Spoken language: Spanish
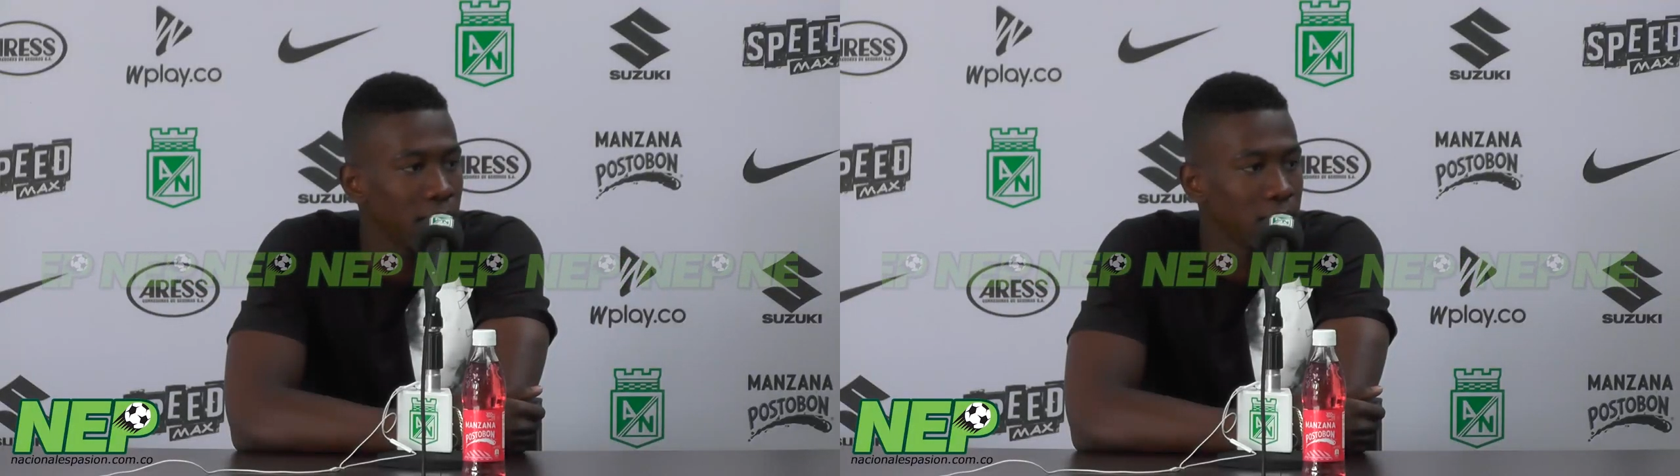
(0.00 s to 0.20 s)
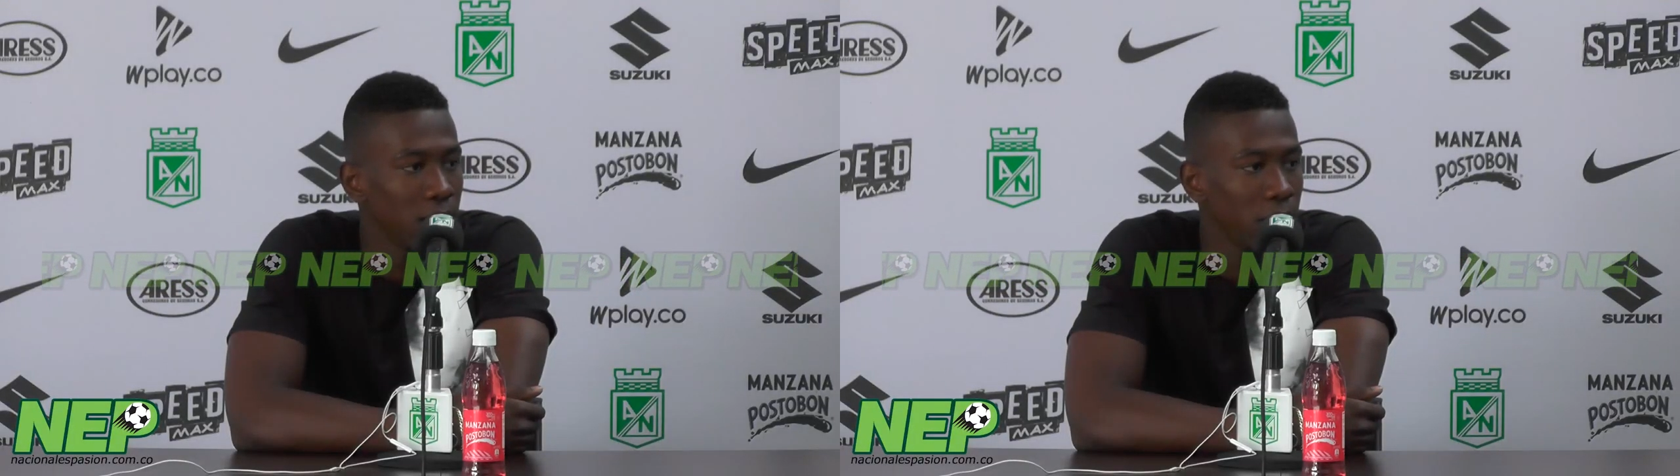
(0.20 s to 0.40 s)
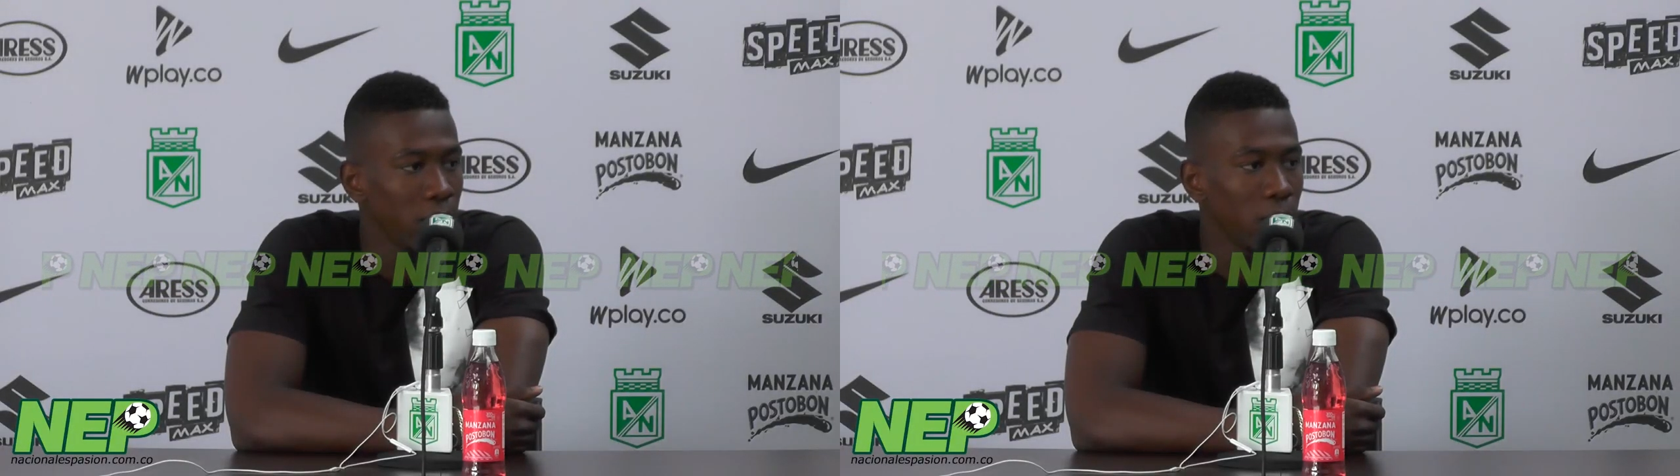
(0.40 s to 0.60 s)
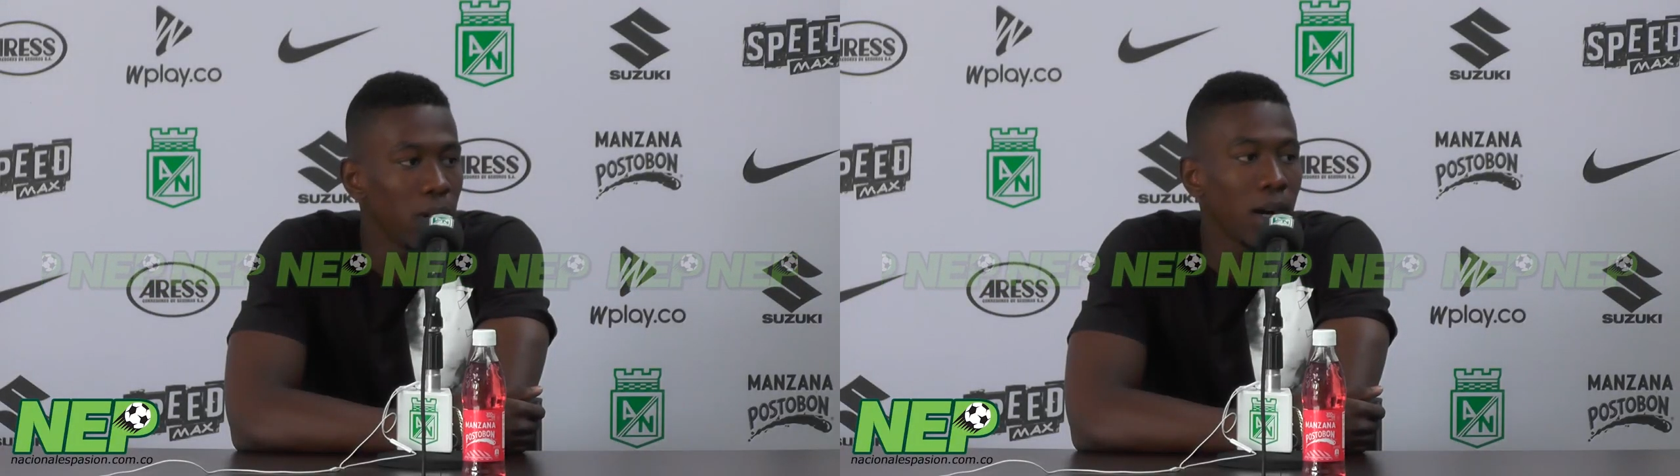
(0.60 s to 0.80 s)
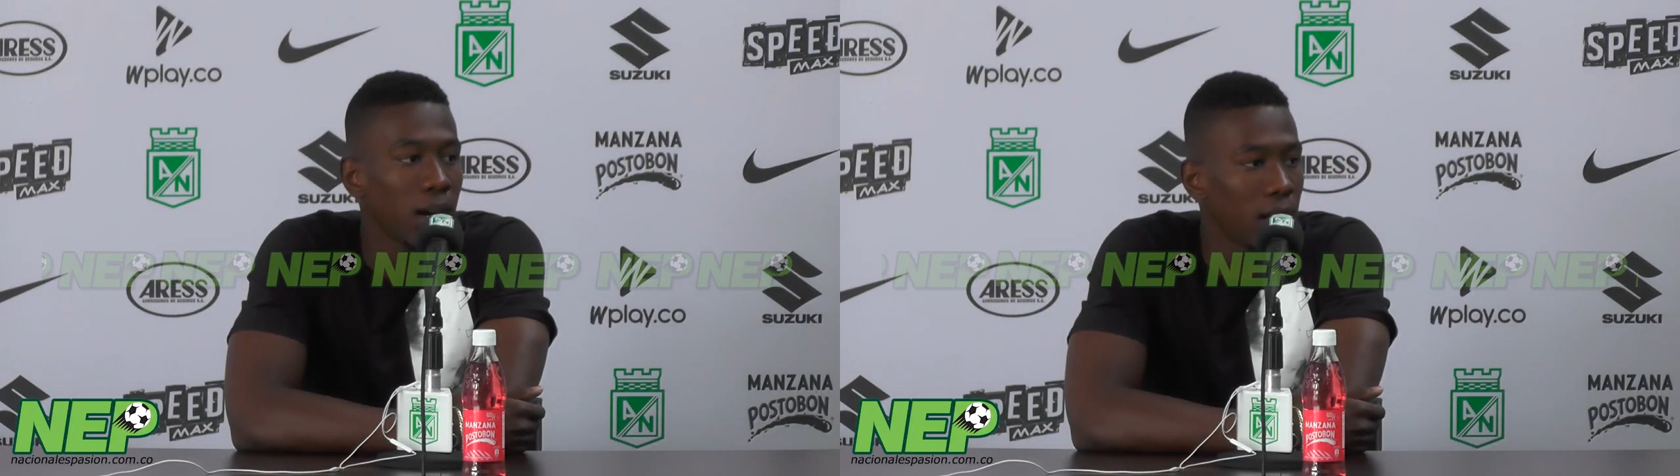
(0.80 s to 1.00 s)
es y
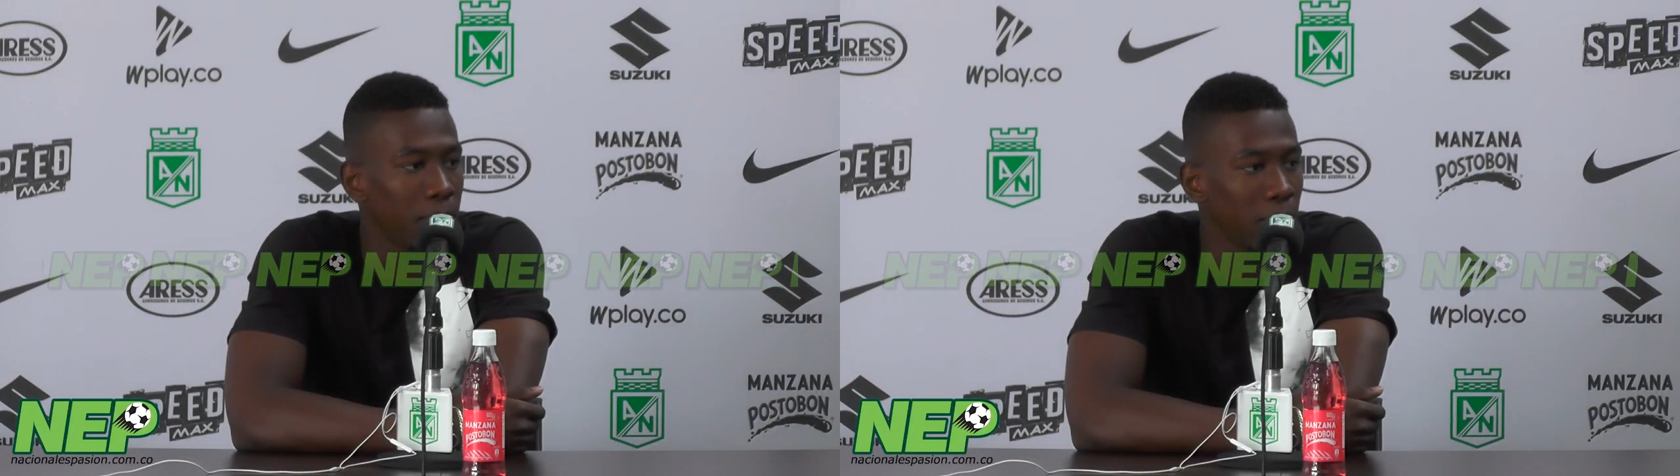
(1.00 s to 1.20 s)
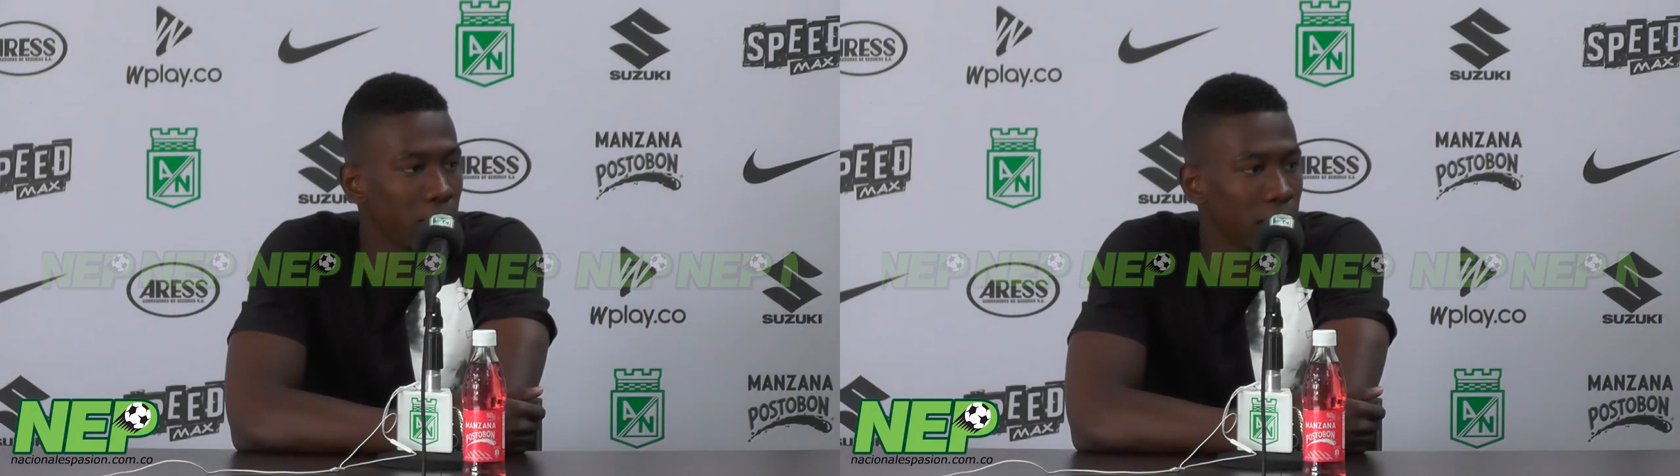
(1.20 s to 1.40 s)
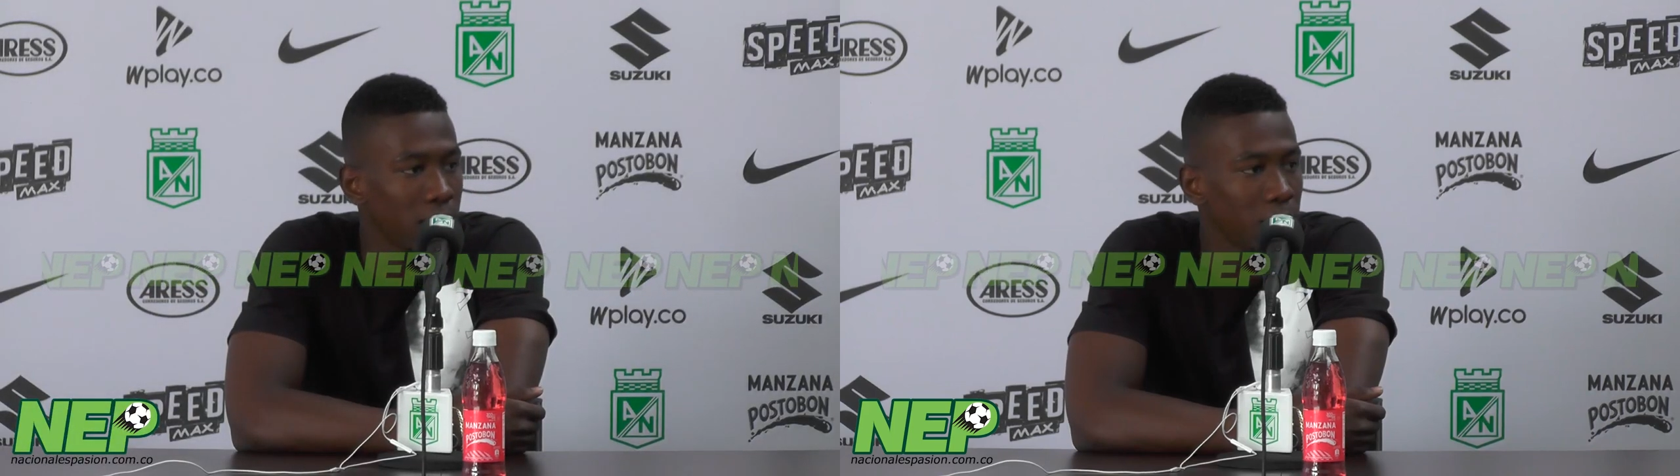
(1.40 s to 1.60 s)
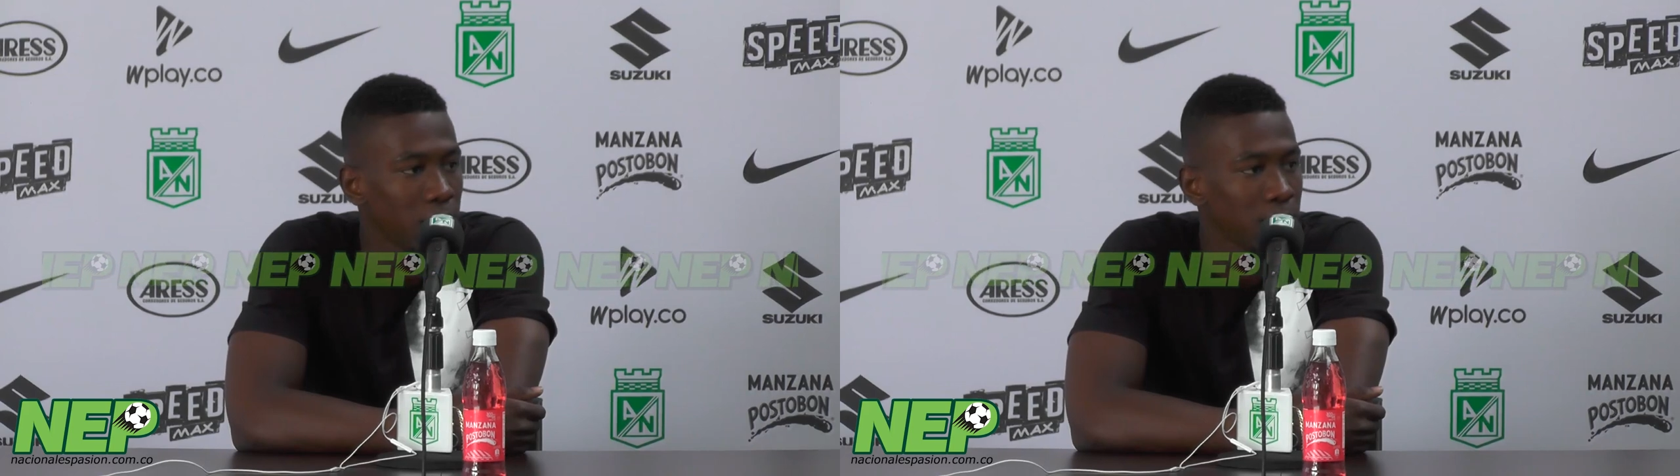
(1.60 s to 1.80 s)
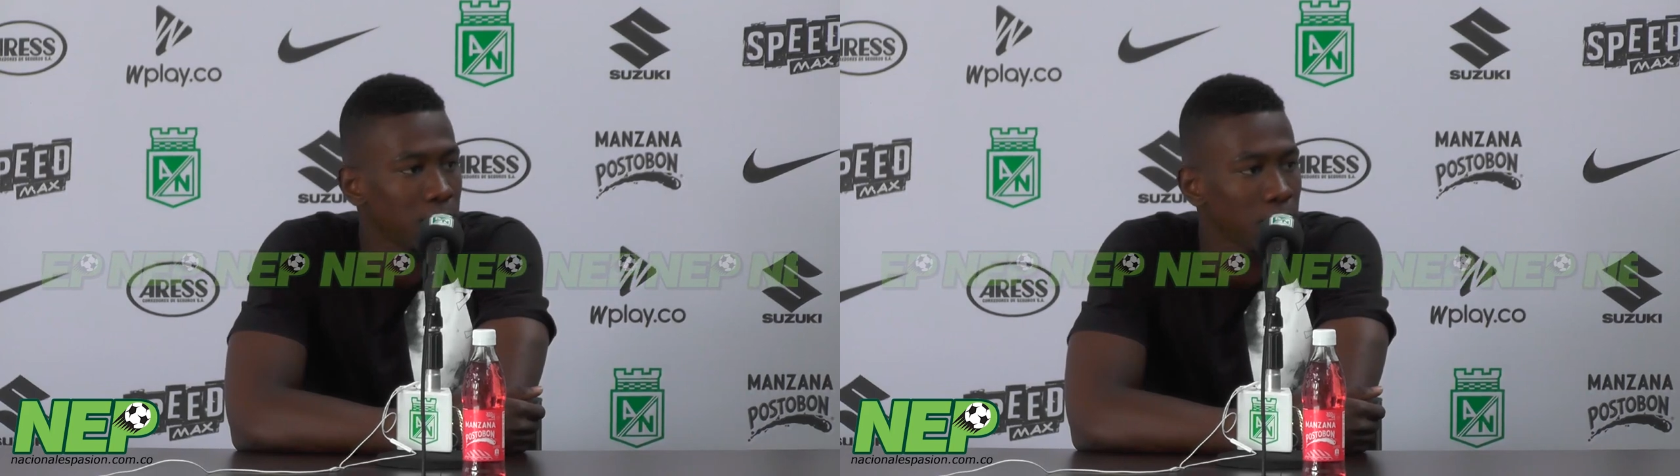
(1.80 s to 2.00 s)
luego a, a mejorar en el
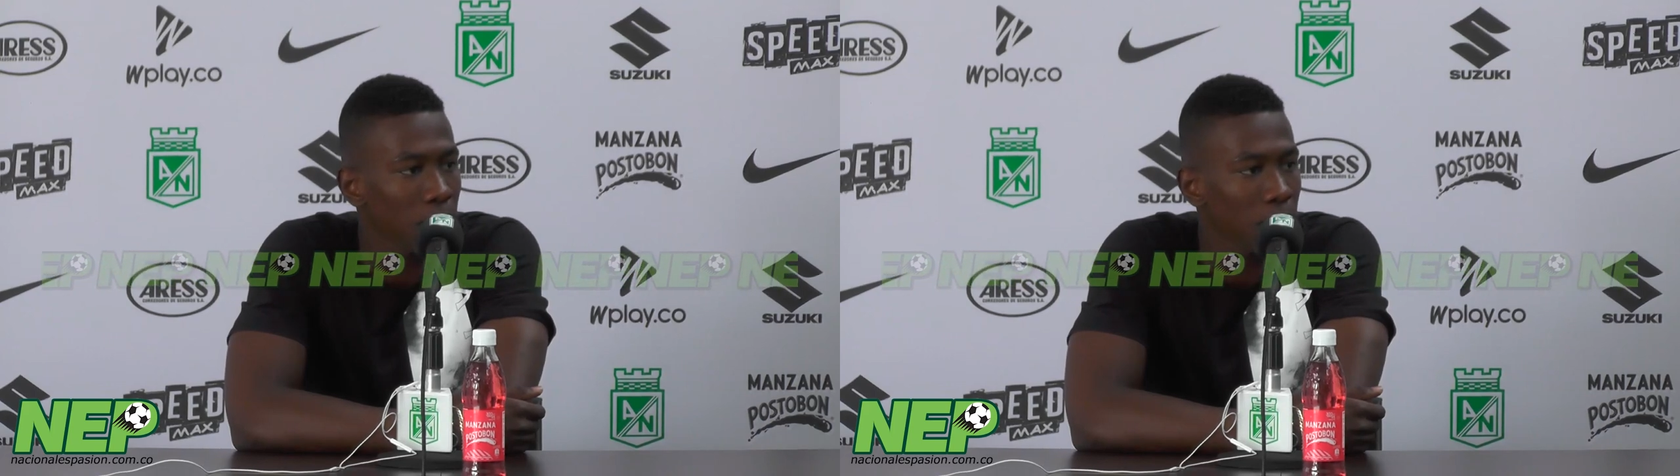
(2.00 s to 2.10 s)
próximo.